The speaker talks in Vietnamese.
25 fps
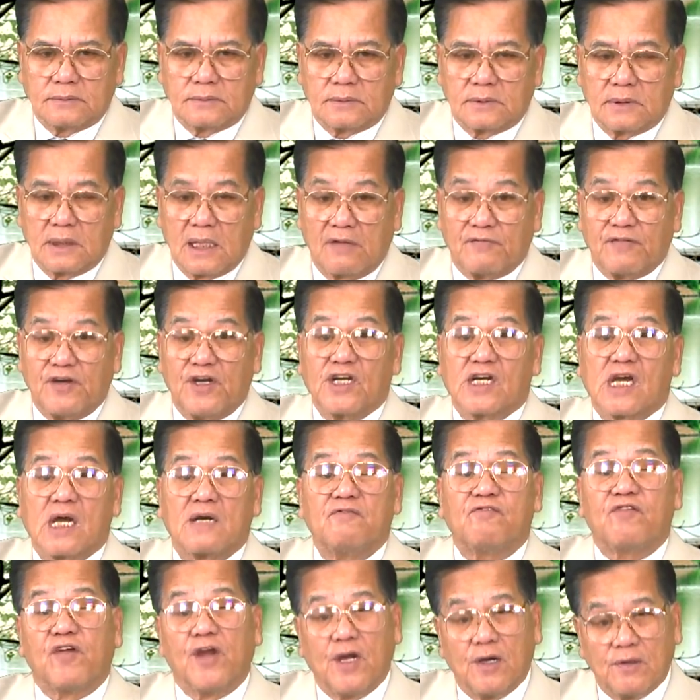là vì nó
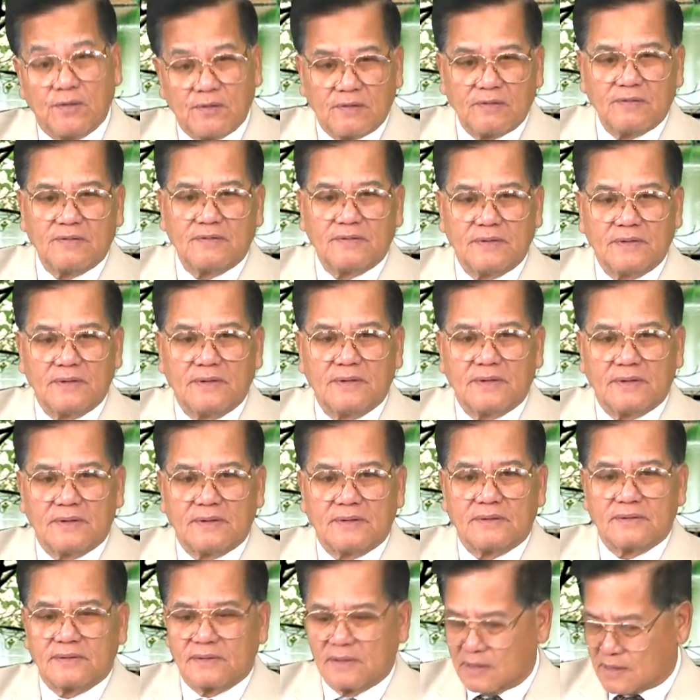cần phiếu
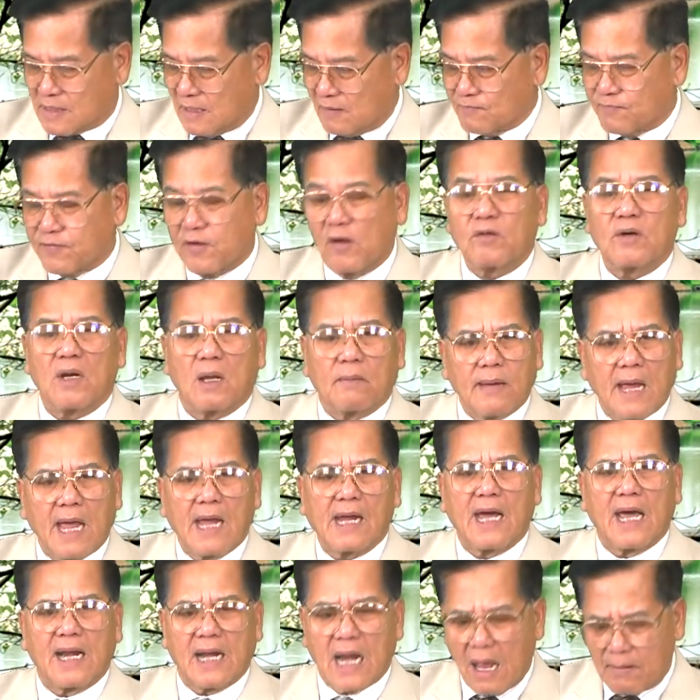nó cần phiếu năm
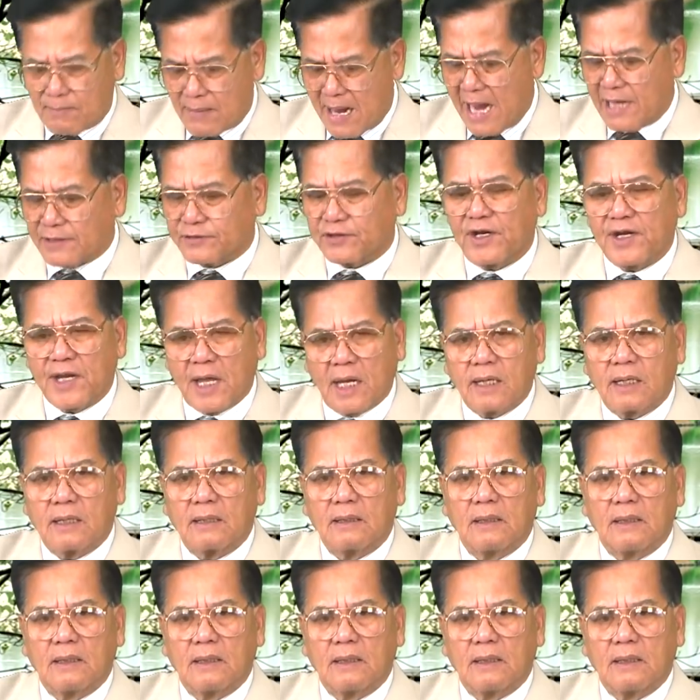2022 tới đây